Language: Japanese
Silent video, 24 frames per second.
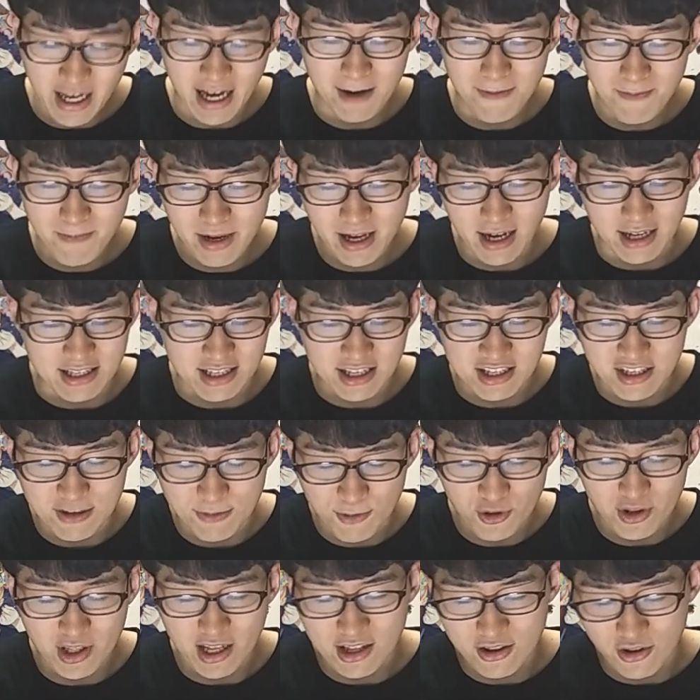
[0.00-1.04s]
塩梅が絶
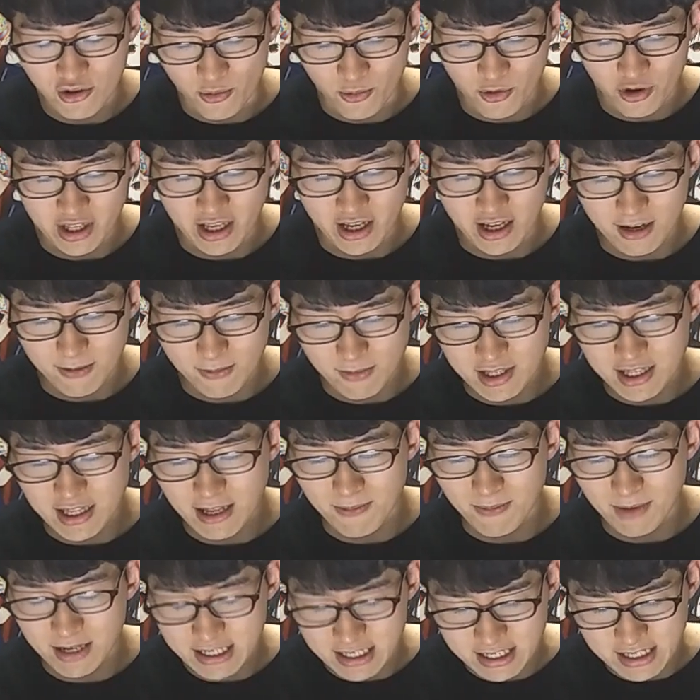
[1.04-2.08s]
妙だなと思いながら見て
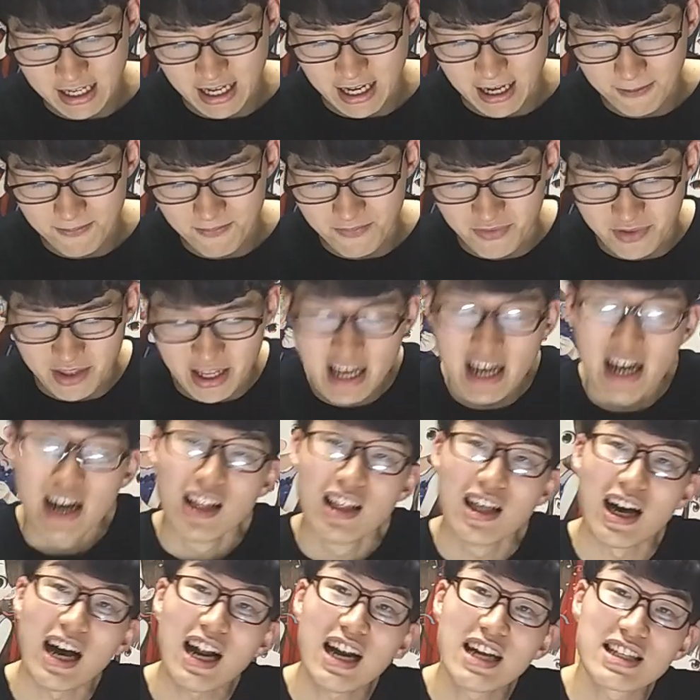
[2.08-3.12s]
ました。うん。
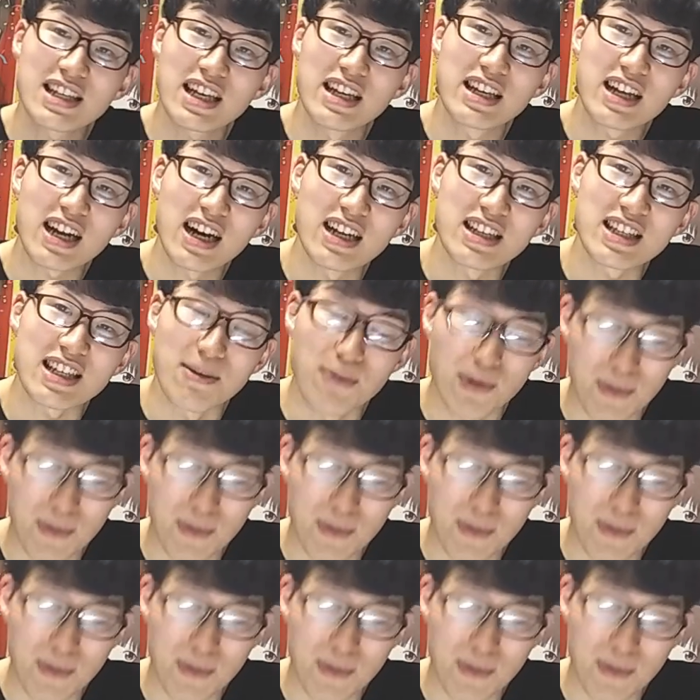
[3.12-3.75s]
花ちゃんに関しては